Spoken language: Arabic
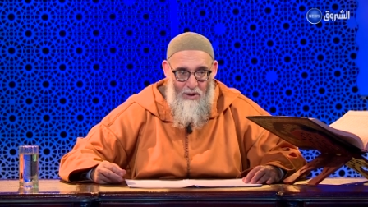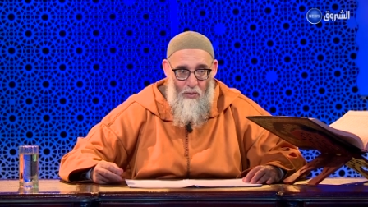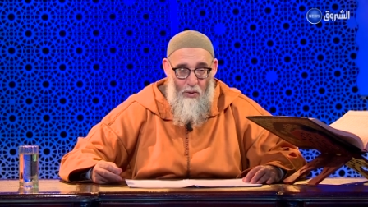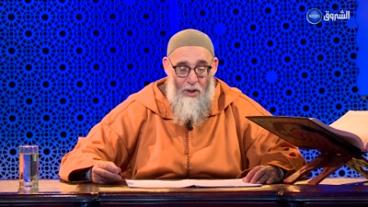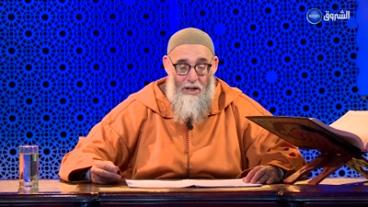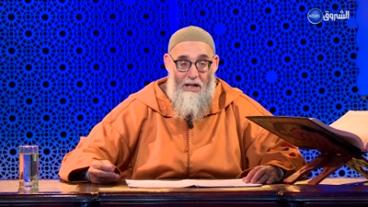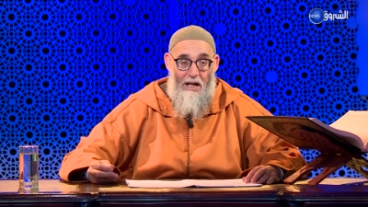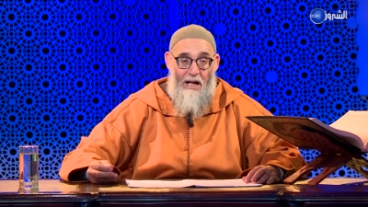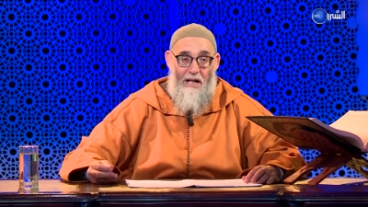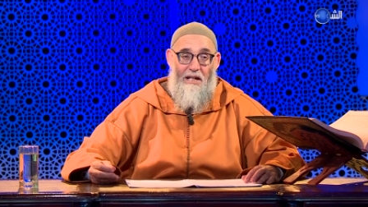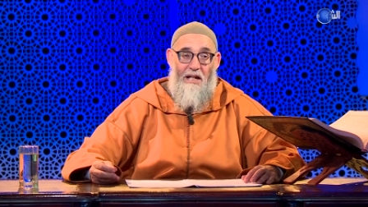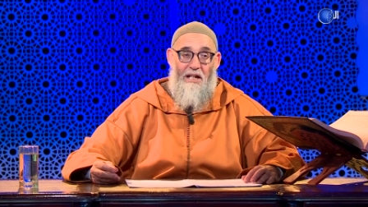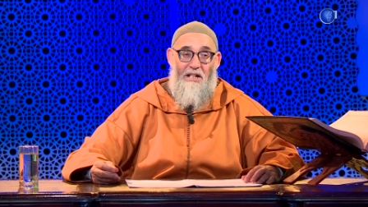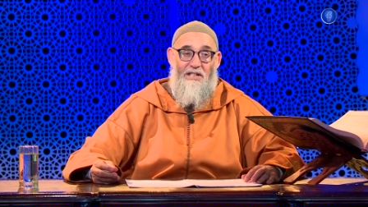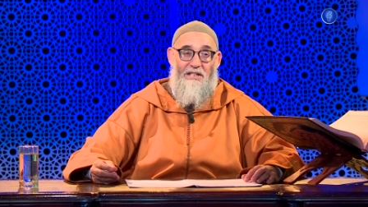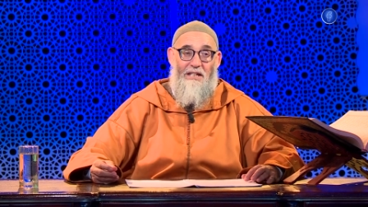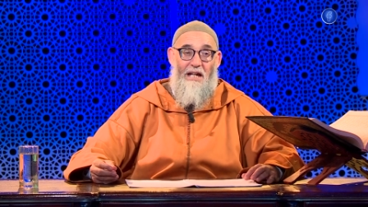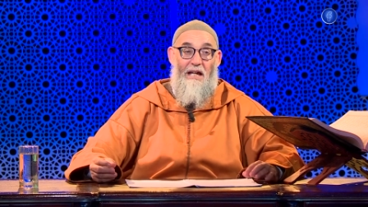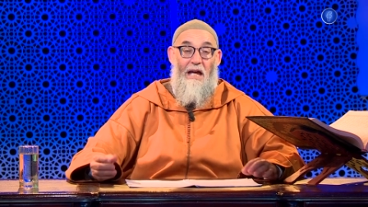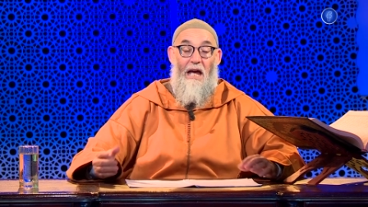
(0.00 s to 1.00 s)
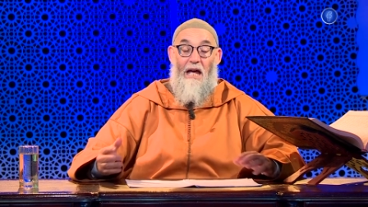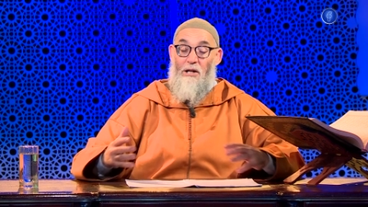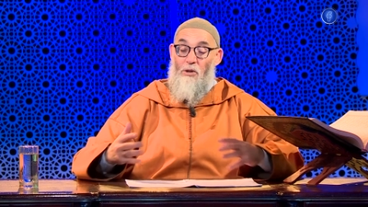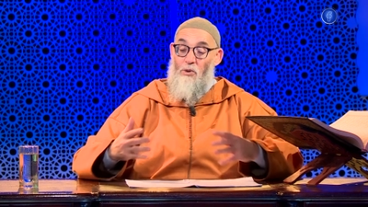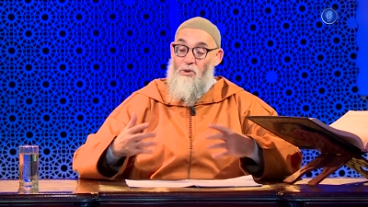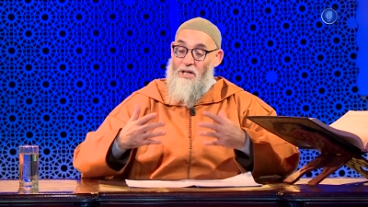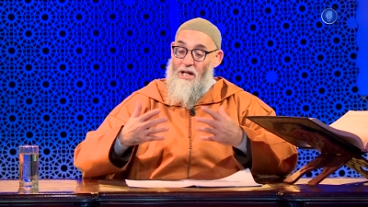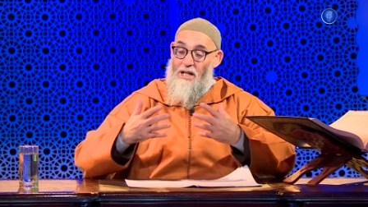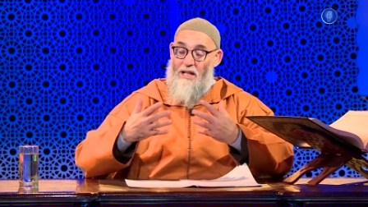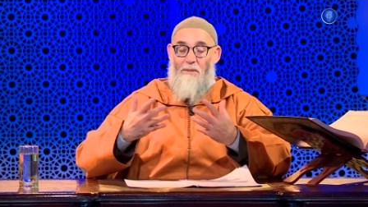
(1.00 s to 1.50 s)
وكان يستحي
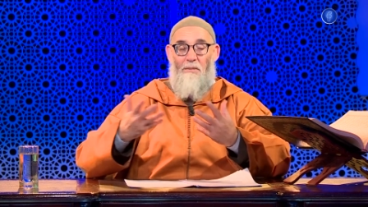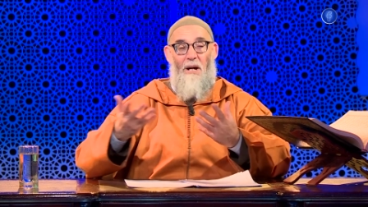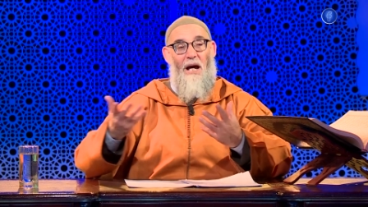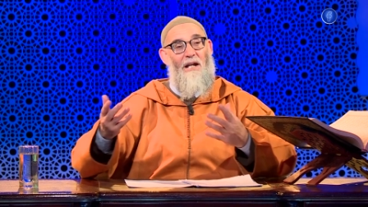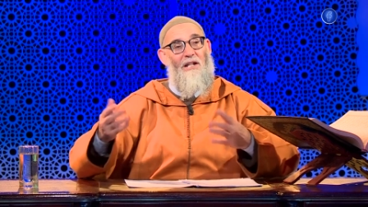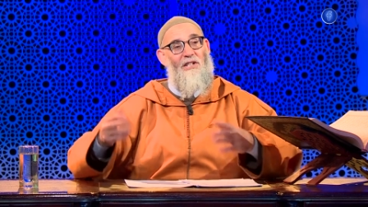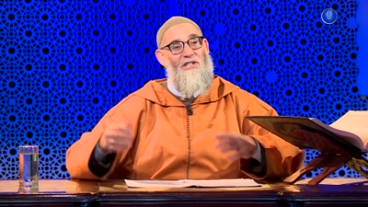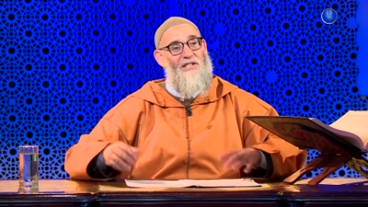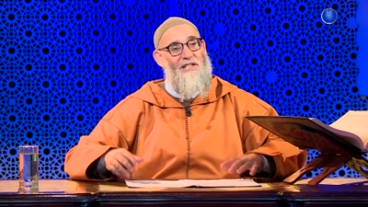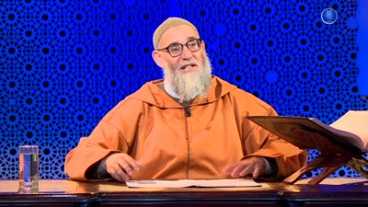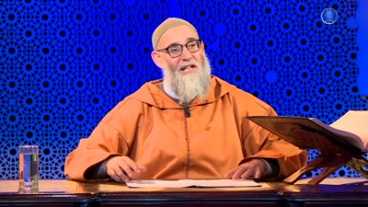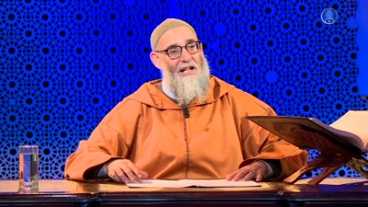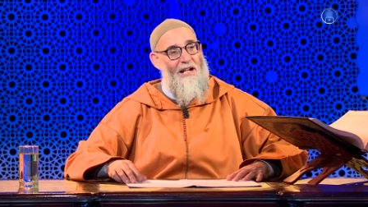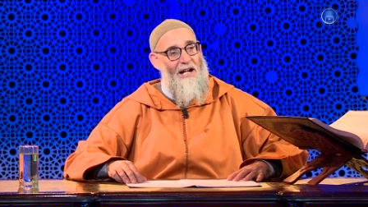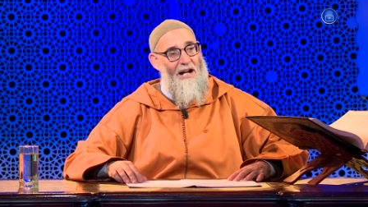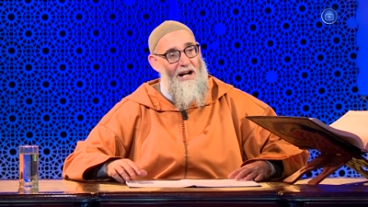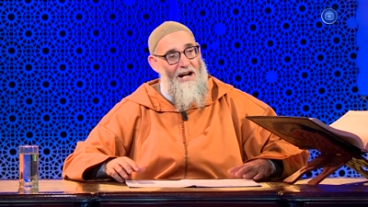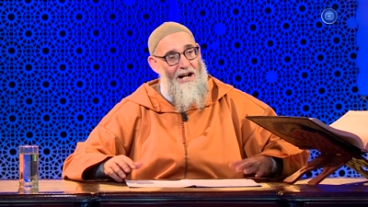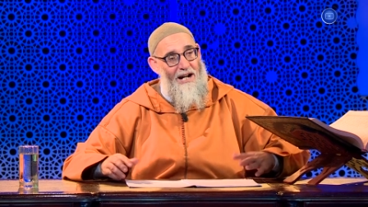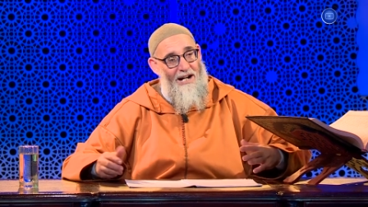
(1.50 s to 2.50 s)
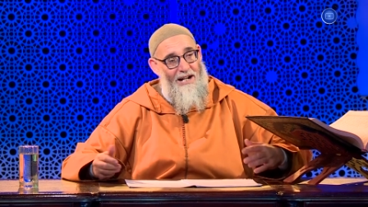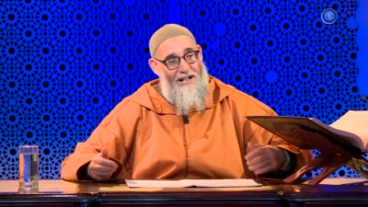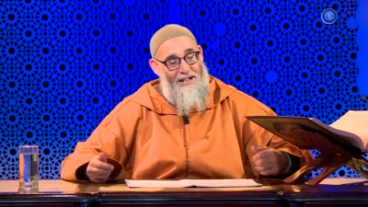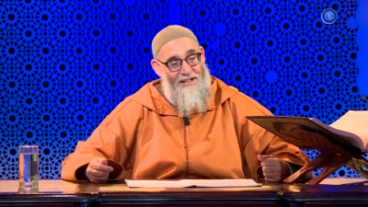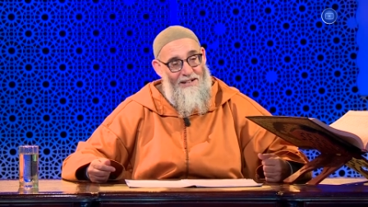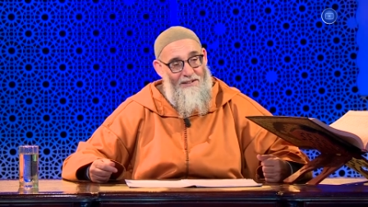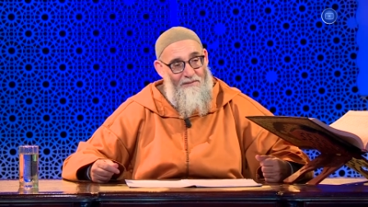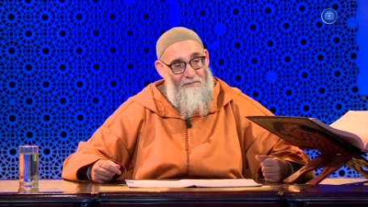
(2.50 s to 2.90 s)
يسلم على الصغار